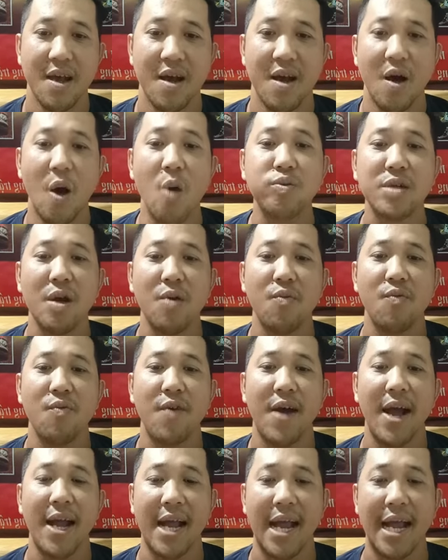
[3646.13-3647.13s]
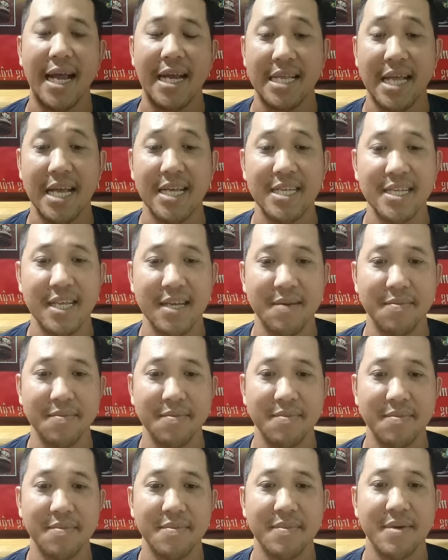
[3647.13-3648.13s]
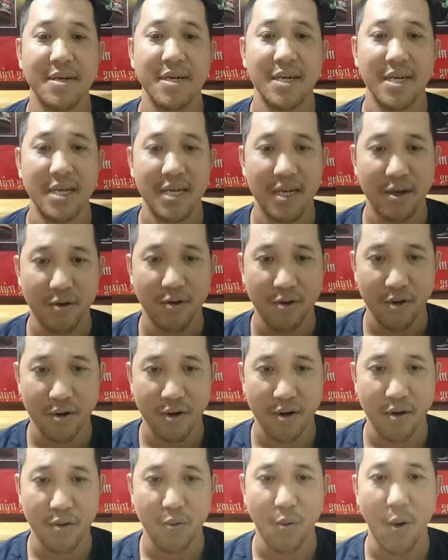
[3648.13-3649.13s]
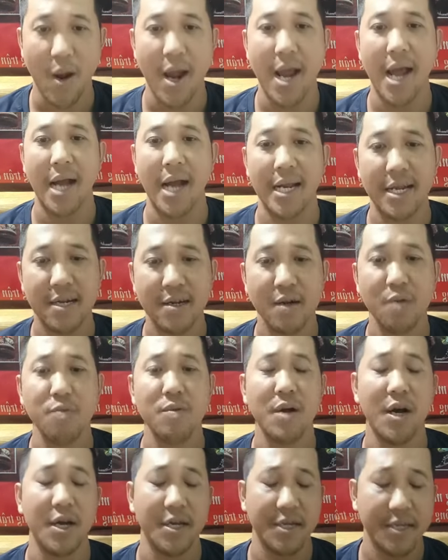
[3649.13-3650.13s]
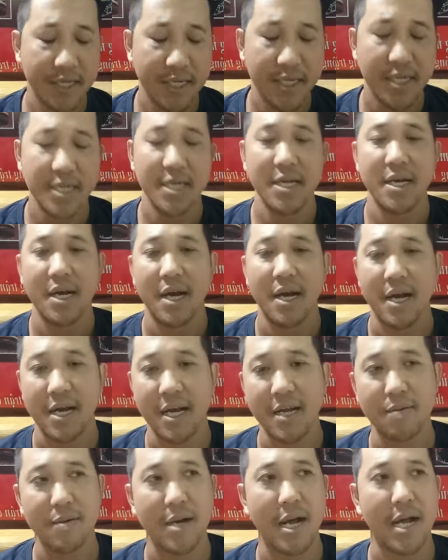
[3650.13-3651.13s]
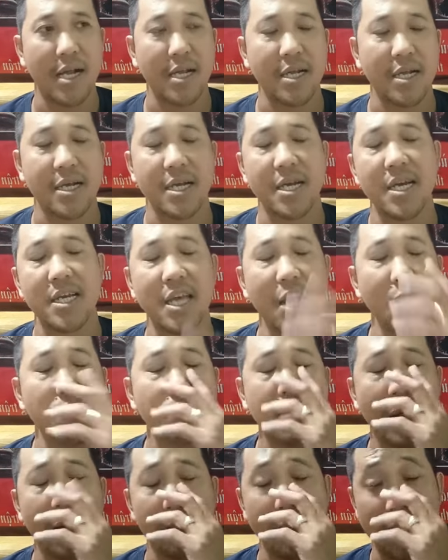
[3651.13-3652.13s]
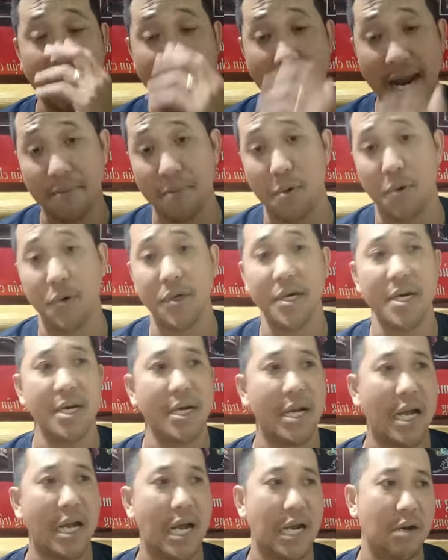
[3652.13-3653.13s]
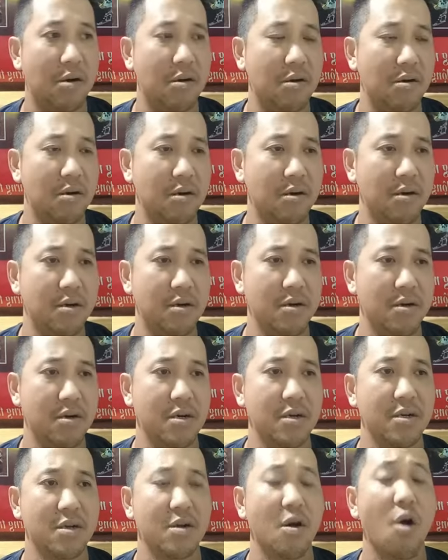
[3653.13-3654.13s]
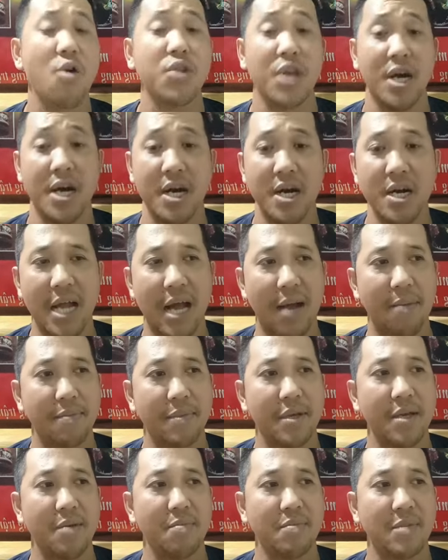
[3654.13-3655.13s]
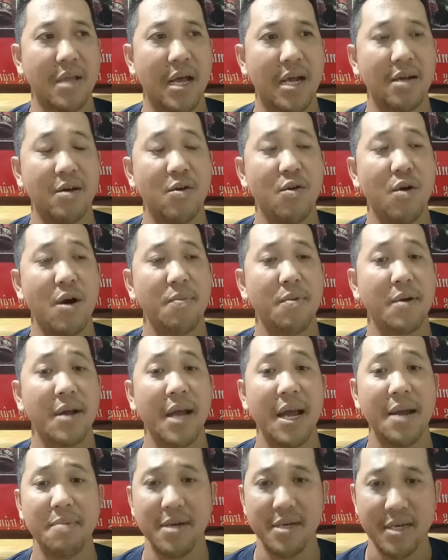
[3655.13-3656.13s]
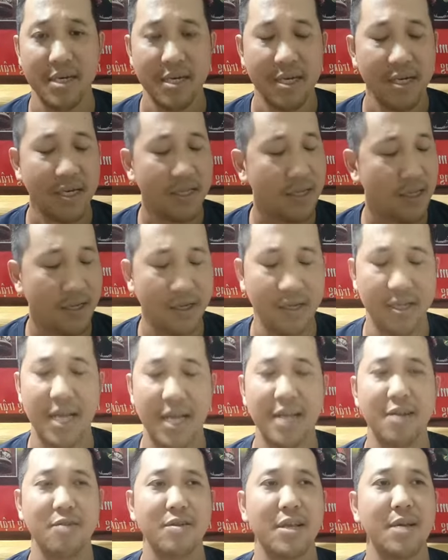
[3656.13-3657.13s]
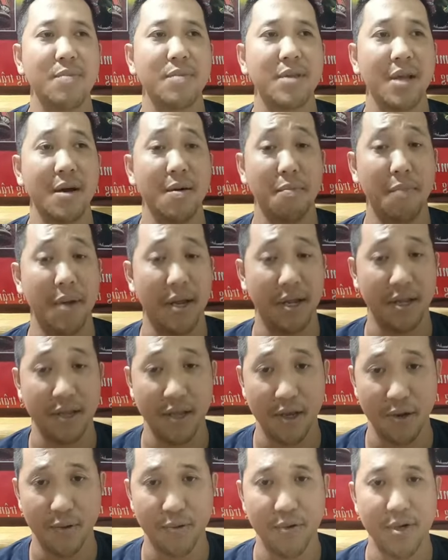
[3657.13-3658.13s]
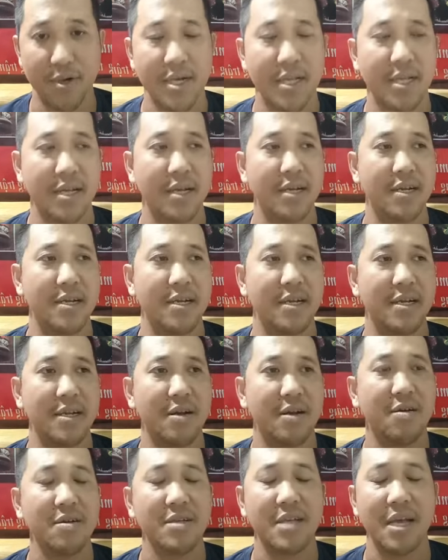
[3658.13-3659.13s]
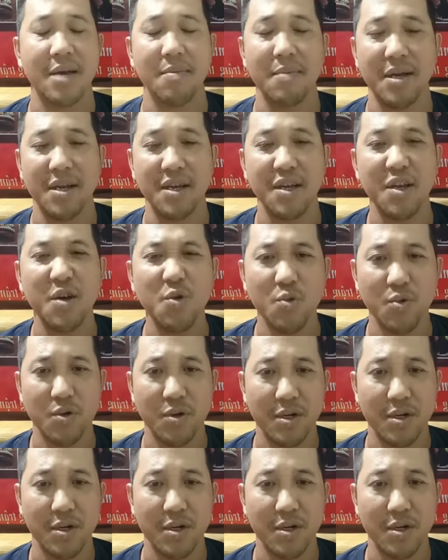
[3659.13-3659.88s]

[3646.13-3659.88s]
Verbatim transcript: Hút xong vài ngày thấy chim khỏe hẳn lên. Đúng rồi, khi chim chúng ta bị nghẹt mũi á, là nó khó thở, làm chim ta đường hô hấp nó kém á, thì thấy con chim thở miệng nhiều thì nó sẽ bị yếu.